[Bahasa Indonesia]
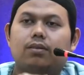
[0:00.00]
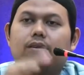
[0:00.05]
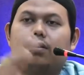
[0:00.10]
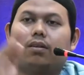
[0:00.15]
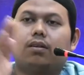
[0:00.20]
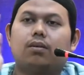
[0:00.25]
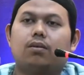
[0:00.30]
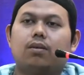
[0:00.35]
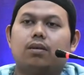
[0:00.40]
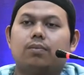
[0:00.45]

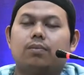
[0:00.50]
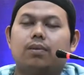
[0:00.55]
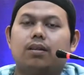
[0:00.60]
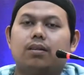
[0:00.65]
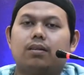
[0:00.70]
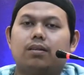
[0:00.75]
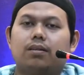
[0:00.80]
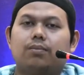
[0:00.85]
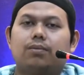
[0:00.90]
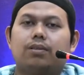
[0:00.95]
Allahu
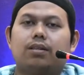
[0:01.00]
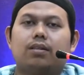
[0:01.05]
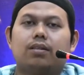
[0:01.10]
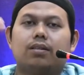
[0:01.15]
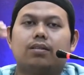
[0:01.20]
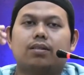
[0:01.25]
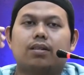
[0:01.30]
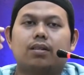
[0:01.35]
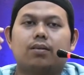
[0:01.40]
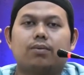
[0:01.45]
Akbar kemudian
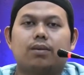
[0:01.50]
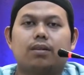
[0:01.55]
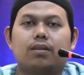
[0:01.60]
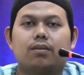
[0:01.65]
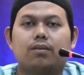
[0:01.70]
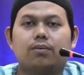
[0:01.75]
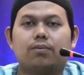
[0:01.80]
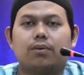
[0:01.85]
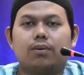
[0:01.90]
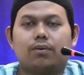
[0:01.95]

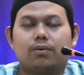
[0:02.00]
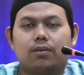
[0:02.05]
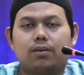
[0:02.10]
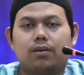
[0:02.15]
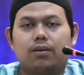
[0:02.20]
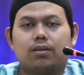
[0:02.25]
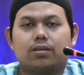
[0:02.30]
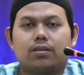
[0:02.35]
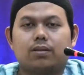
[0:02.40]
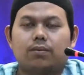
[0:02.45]
Assalamualaikum
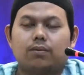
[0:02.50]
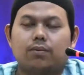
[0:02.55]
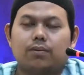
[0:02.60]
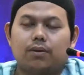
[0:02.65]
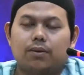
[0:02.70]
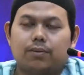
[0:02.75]
warahmatullahi wabarakatuh